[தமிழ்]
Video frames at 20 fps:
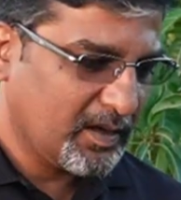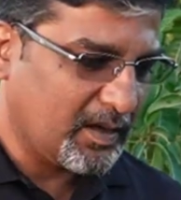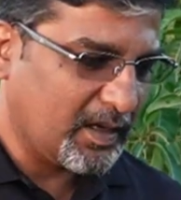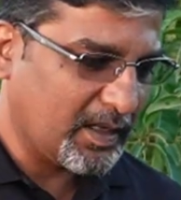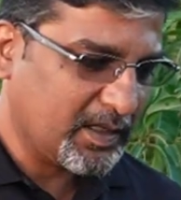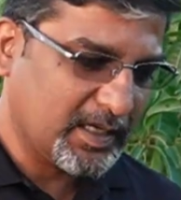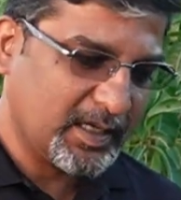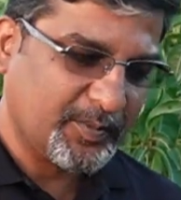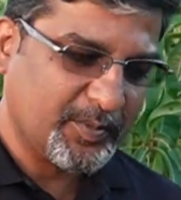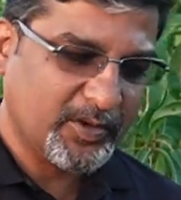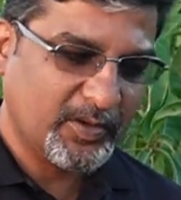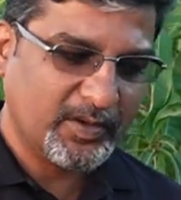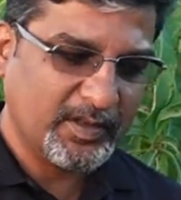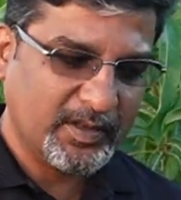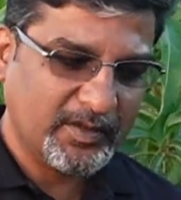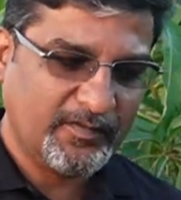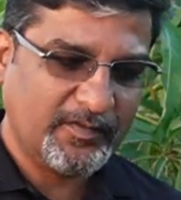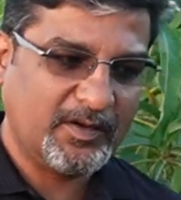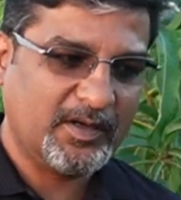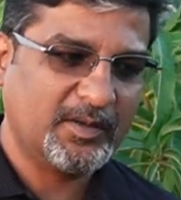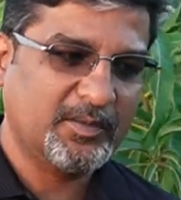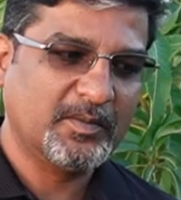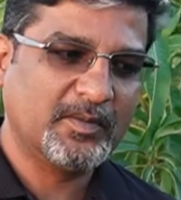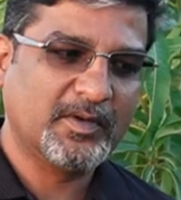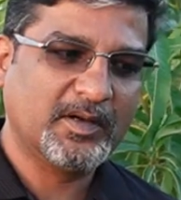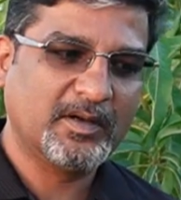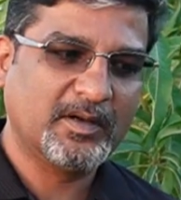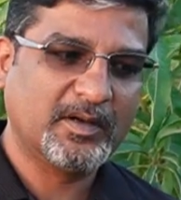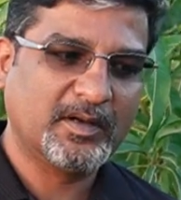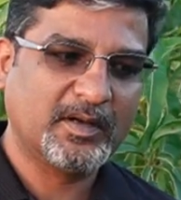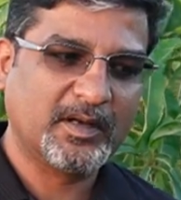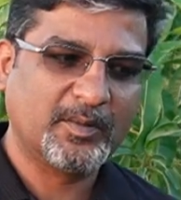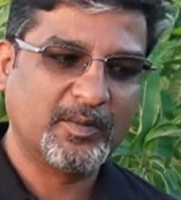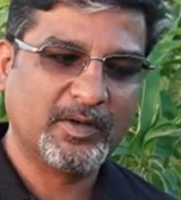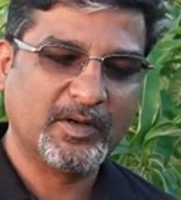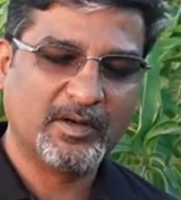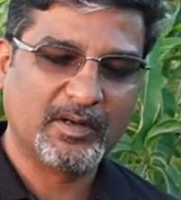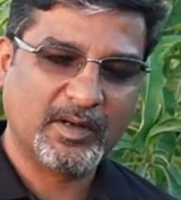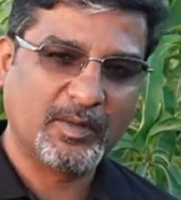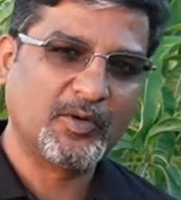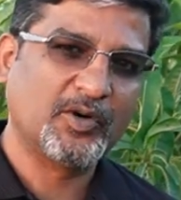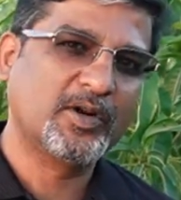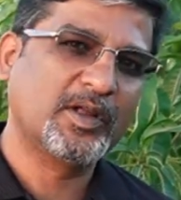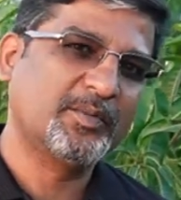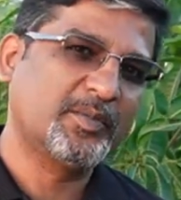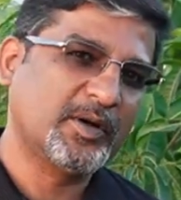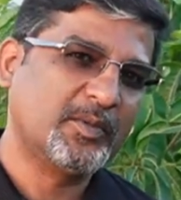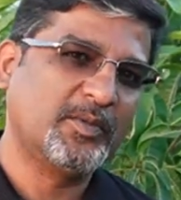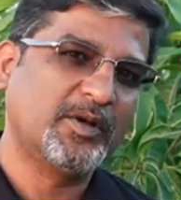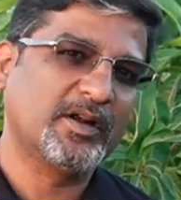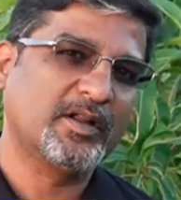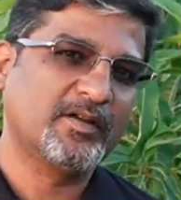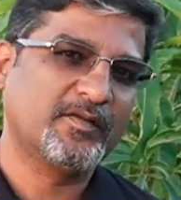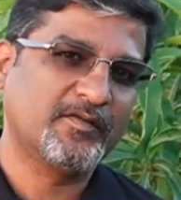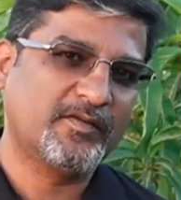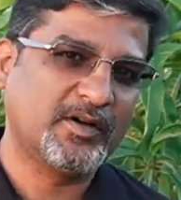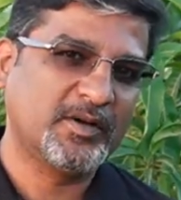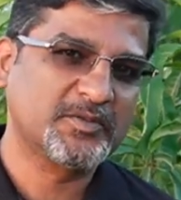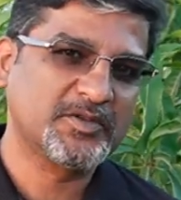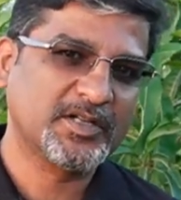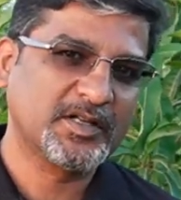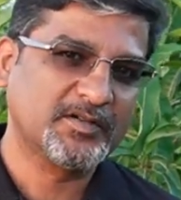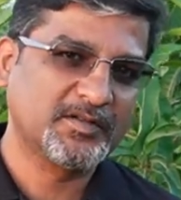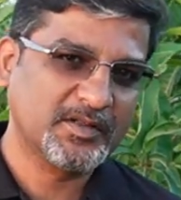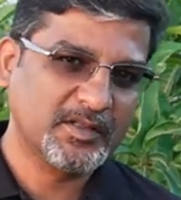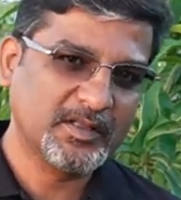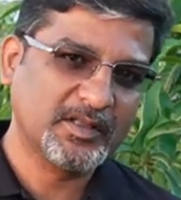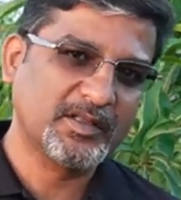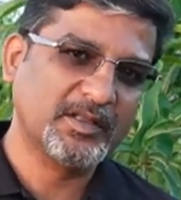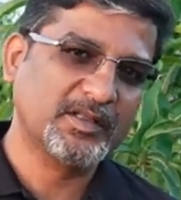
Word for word: அதுக்கப்புறம் இந்த ஃபார்ம் நம்ம நம்மளுடைய பெரும்பாலான ஃபார்ம்ஸில் வந்து